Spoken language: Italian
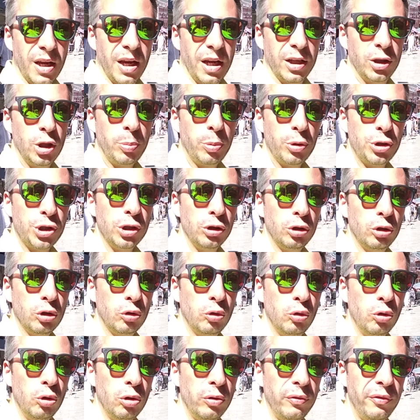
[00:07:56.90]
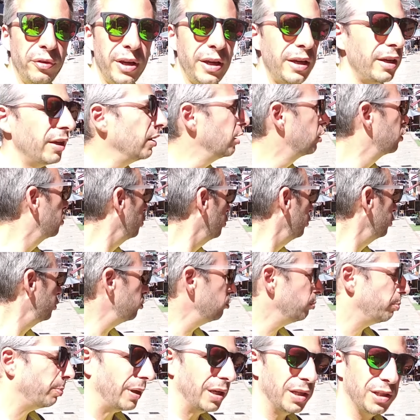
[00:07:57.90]
e dopo 100 curve incontro
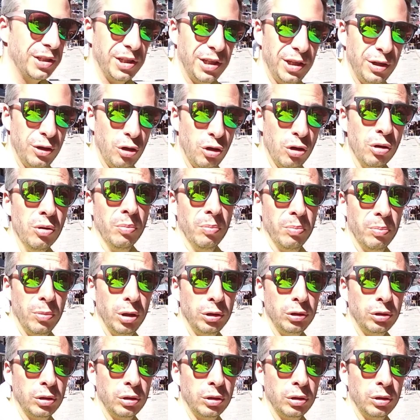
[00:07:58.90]
un paesino molto